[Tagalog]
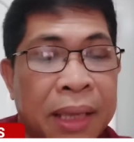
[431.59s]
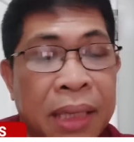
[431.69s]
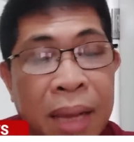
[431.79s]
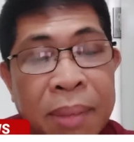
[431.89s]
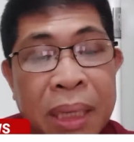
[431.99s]

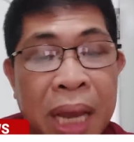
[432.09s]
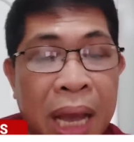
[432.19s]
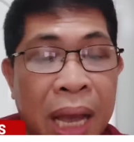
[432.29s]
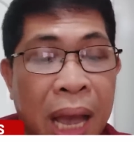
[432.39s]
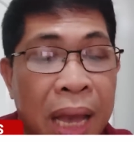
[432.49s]
Sabi
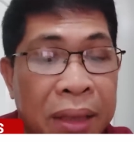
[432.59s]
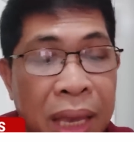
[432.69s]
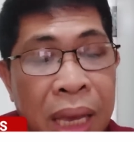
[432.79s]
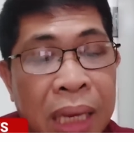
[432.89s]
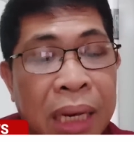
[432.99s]
niya, I
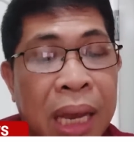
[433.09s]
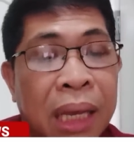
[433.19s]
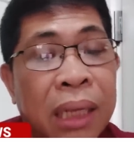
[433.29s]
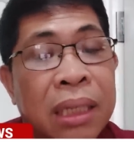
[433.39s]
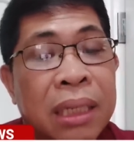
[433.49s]
think anya
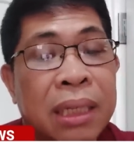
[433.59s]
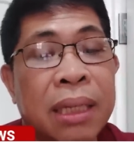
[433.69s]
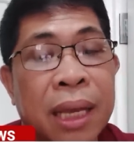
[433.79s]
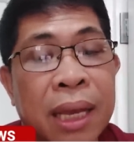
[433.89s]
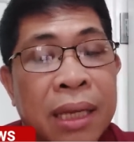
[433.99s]

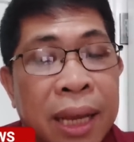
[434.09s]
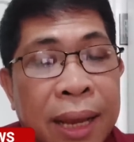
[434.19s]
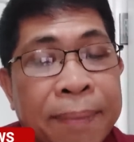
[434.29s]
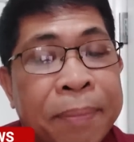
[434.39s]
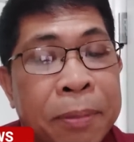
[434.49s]
it's the
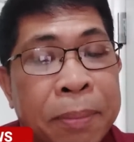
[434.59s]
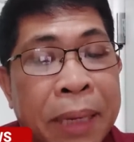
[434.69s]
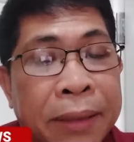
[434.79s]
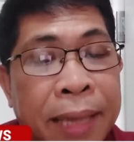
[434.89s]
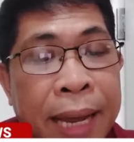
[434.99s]

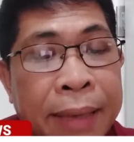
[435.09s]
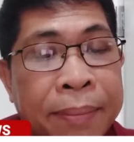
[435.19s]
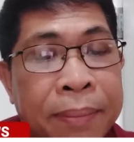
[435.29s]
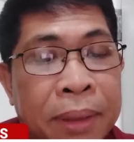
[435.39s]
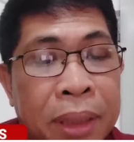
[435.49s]
appropriate
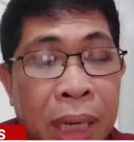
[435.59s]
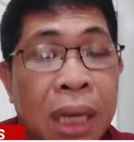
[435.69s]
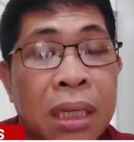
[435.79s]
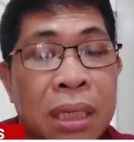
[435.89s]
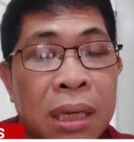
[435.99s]
time
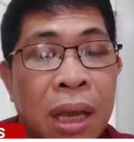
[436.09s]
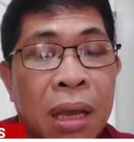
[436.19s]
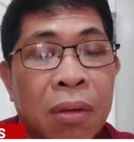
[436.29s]
since